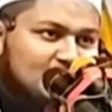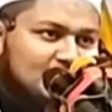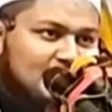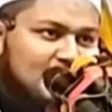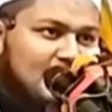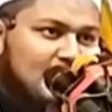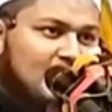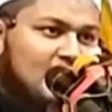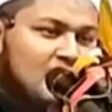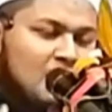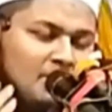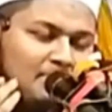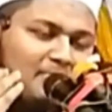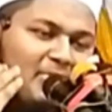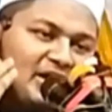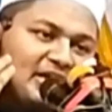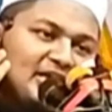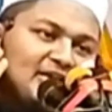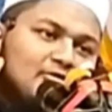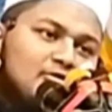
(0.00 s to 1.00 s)
রাখছে
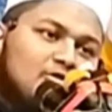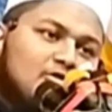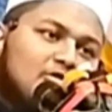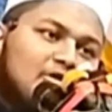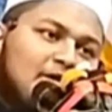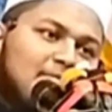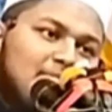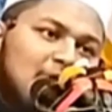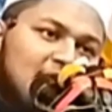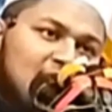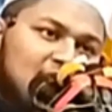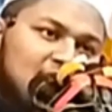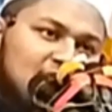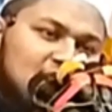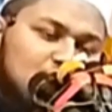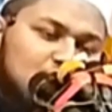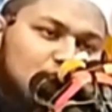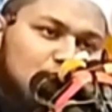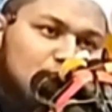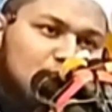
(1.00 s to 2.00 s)
বাকিগুলো রে
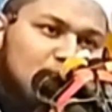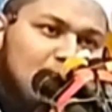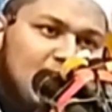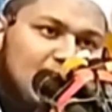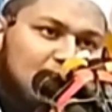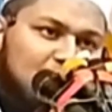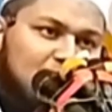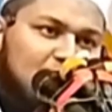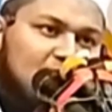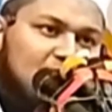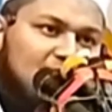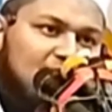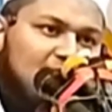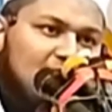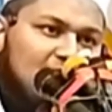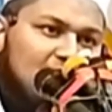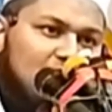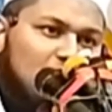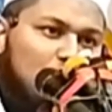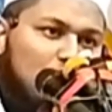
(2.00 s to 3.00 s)
ভেঙ্গে চুরমার করে
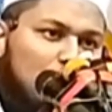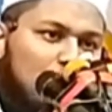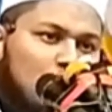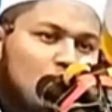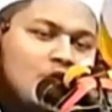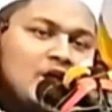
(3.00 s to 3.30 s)
ফেললো